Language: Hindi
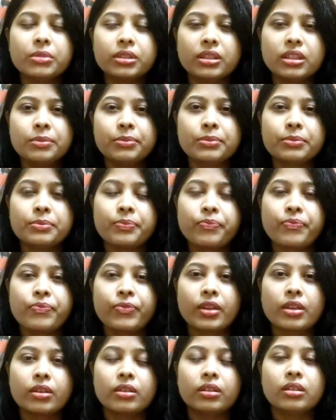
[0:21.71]
मतलब
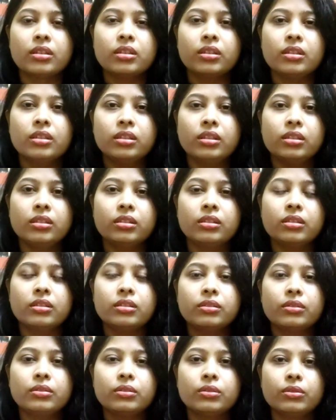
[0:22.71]
आ,
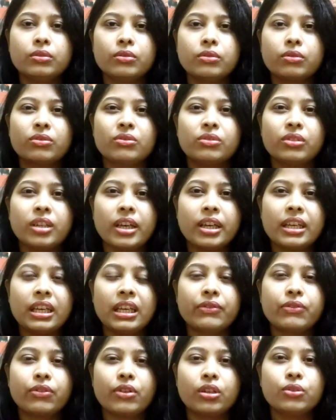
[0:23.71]
उनका
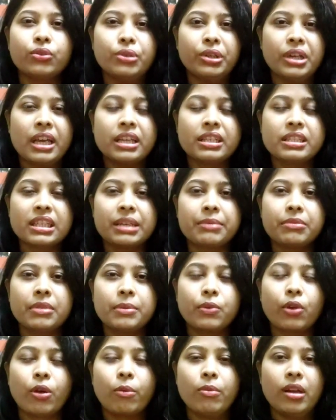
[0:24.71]
हेयर फॉल हो रहा है स्किन
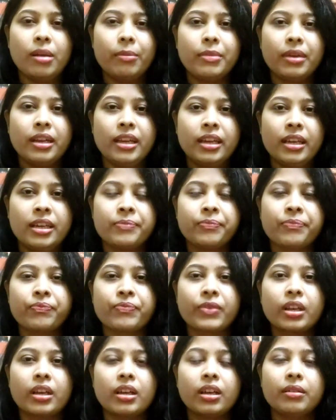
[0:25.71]
में प्रॉब्लम है
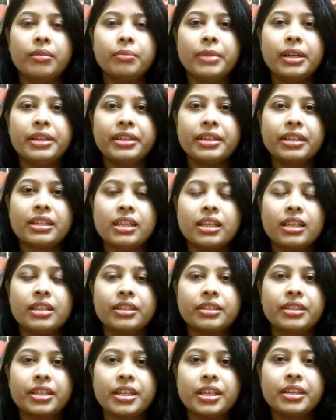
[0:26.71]
मेंटल
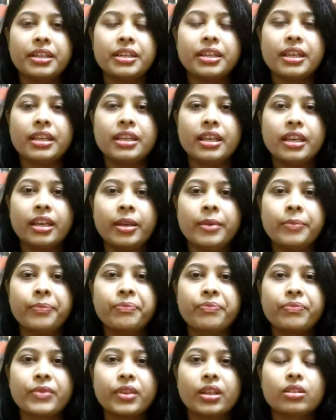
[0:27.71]
हेल्थ ठीक नहीं है
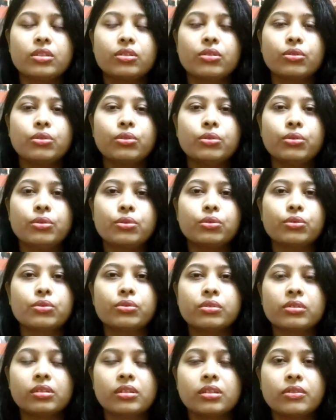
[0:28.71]
तो
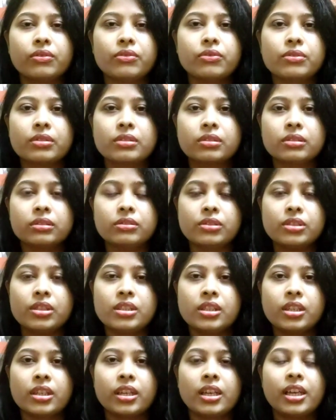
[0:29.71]

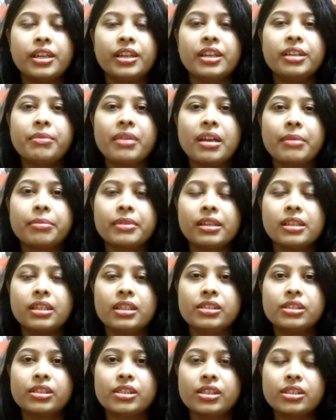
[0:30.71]
उसी से रिलेटेड मैं आपके
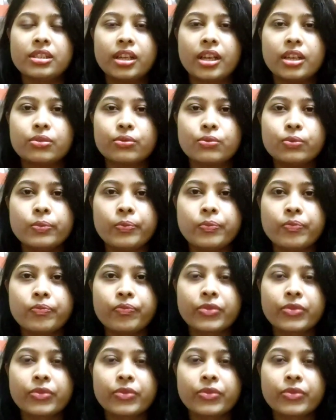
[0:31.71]
लिए चीज़ लाई हूँ